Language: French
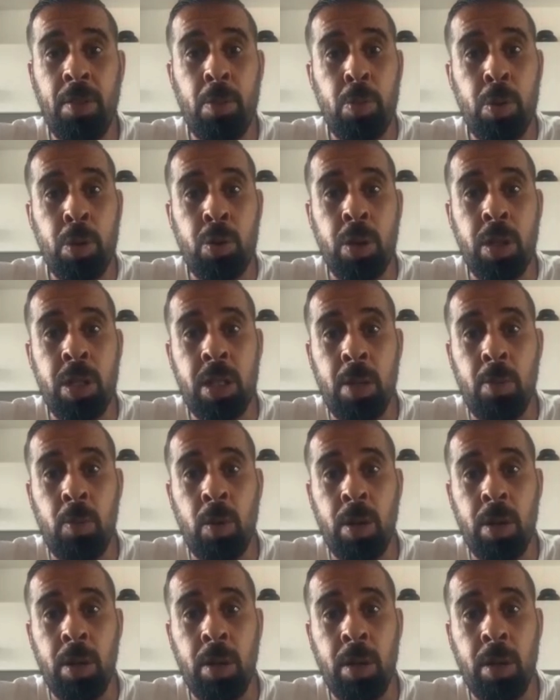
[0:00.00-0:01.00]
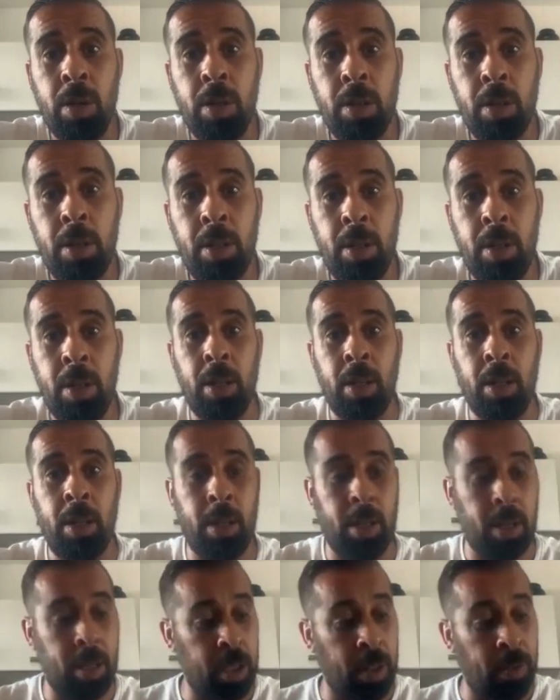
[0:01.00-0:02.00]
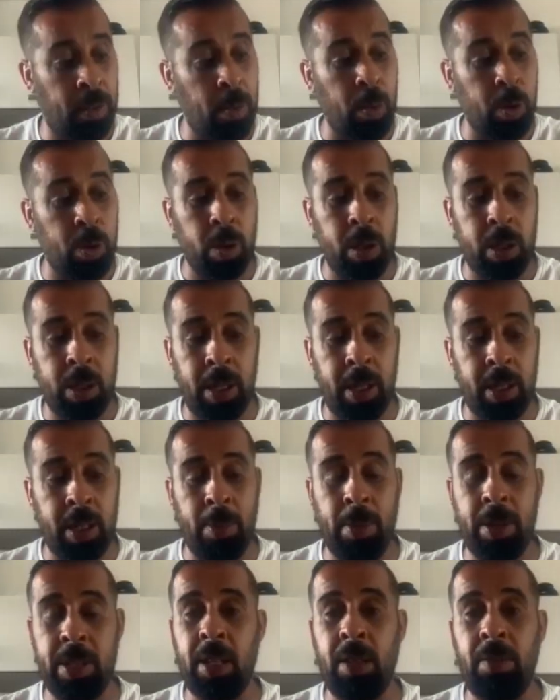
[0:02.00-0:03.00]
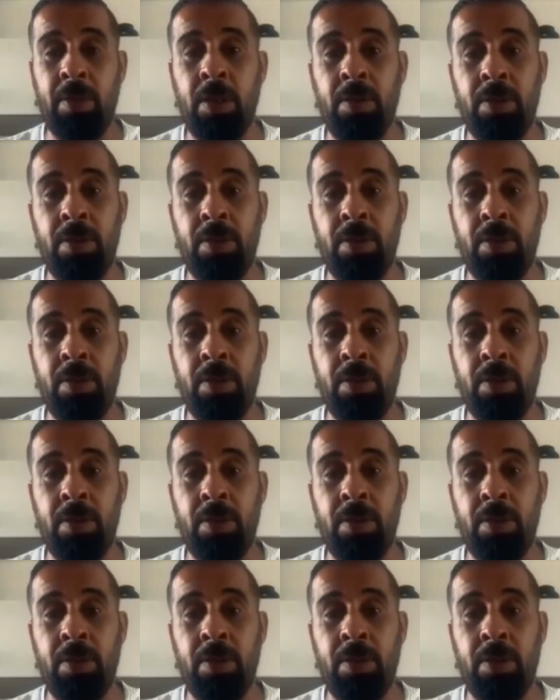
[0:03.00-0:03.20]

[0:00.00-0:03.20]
besoin de ça, moi. Ah, j'avais besoin de ça et ça m'a servi, en